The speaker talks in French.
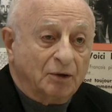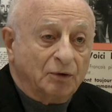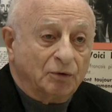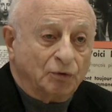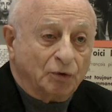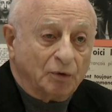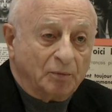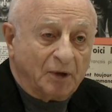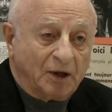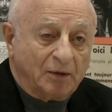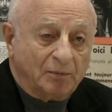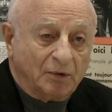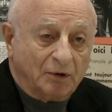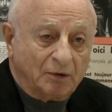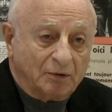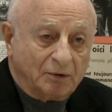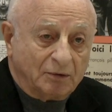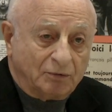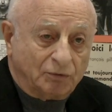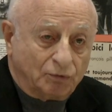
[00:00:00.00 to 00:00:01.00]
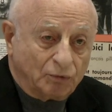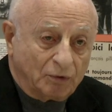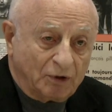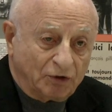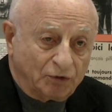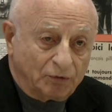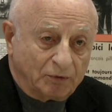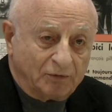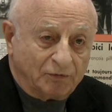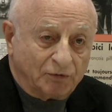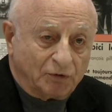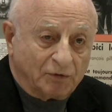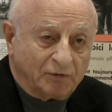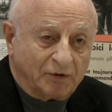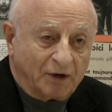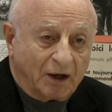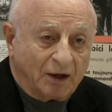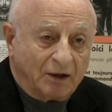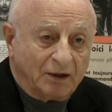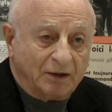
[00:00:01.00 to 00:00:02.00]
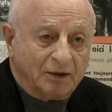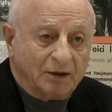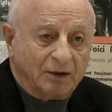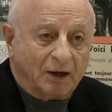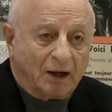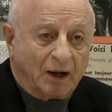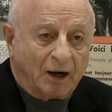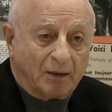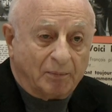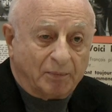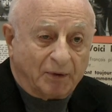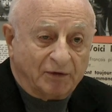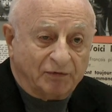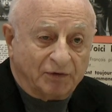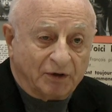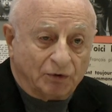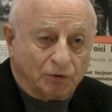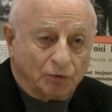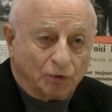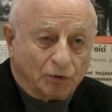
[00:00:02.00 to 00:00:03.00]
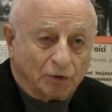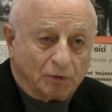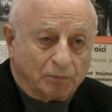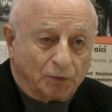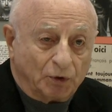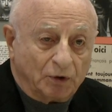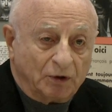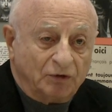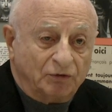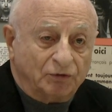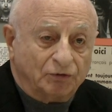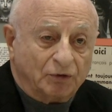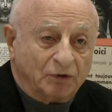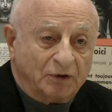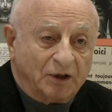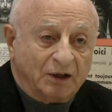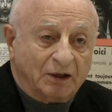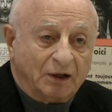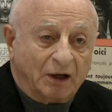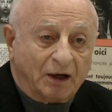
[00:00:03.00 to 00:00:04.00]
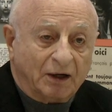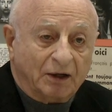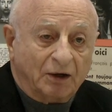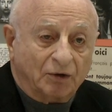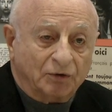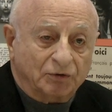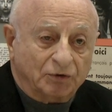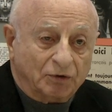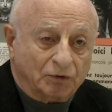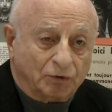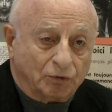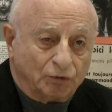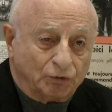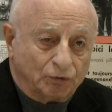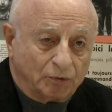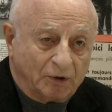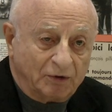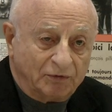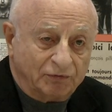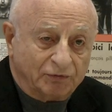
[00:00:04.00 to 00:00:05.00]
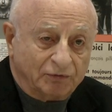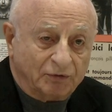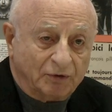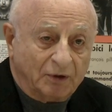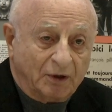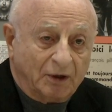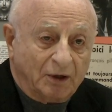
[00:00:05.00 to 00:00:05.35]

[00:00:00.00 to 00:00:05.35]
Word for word: De même, tous les juifs devaient aller à la préfecture de police, se déclarer en tant que juifs